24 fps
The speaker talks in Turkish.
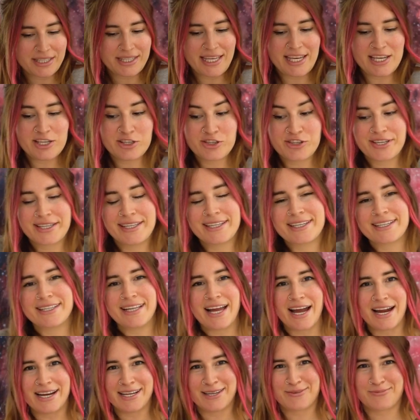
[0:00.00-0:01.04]

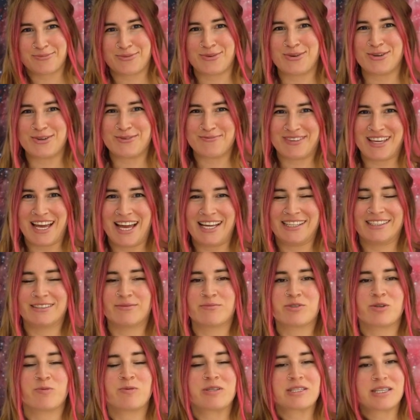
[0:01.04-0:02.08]
Değişiklikler yapıyorum
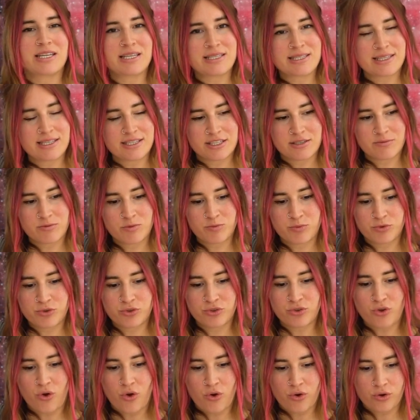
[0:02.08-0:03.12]
kendimce. Mesela saçımı
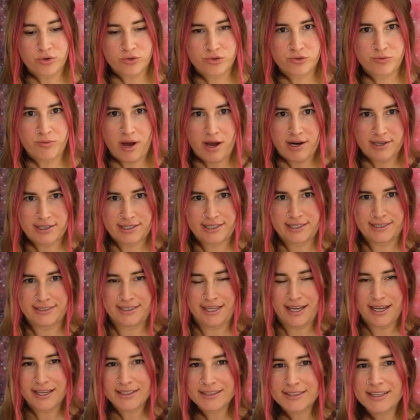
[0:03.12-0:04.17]
bugün ördüm
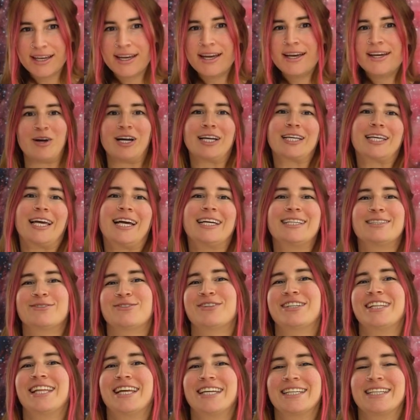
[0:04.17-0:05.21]
arkadan. Makyaj
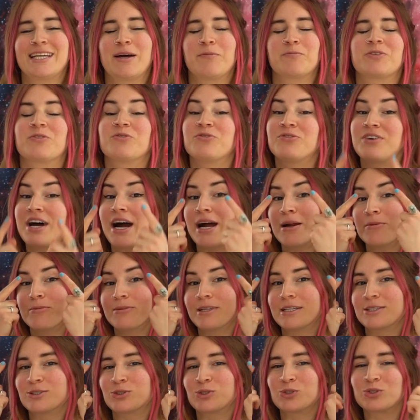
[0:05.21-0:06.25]
falan yaptım. Far
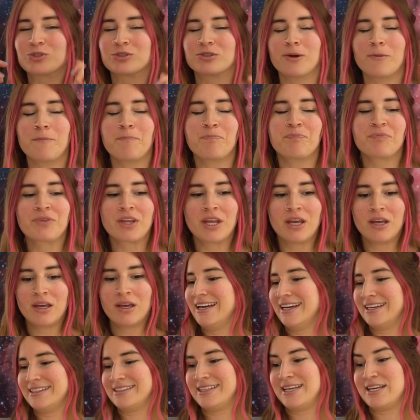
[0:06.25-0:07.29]
bile sürdüm.
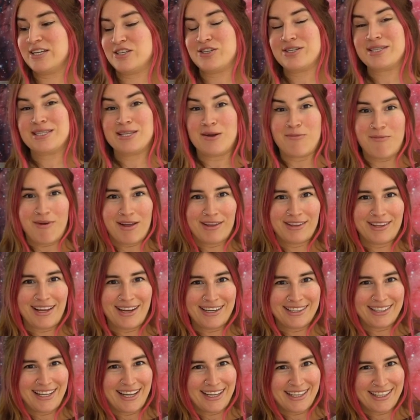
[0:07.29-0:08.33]
Ee, değişik
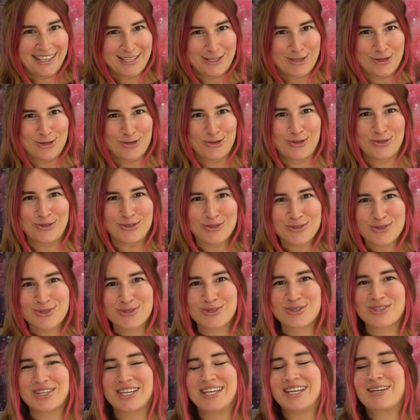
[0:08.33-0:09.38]
zamanlardan
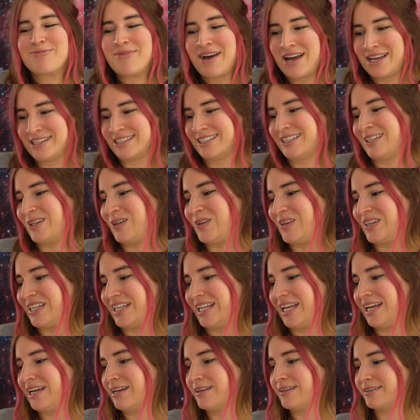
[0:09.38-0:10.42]
geçiyoruz. Ee, ben de
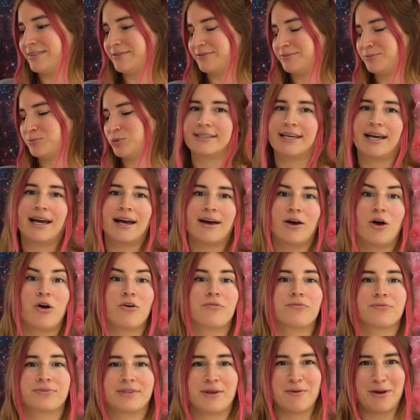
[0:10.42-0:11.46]
öyle. Ya
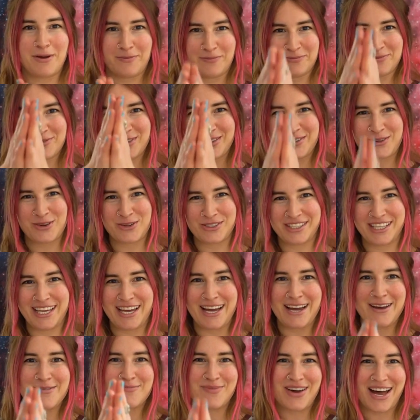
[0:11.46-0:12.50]
öf tamam.
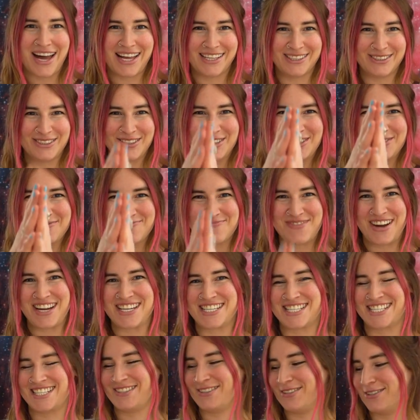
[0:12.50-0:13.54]
Konuya bağlıyorum,
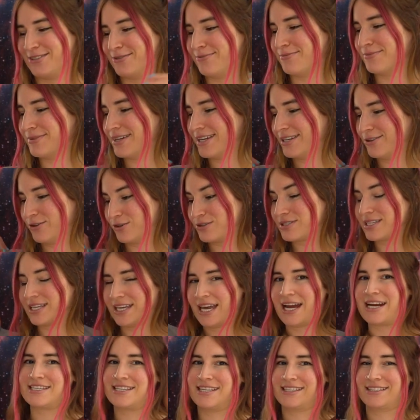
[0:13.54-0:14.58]
başlıyorum. Yoksa
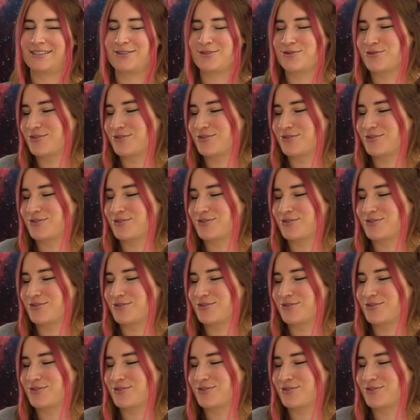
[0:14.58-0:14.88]
gerçekten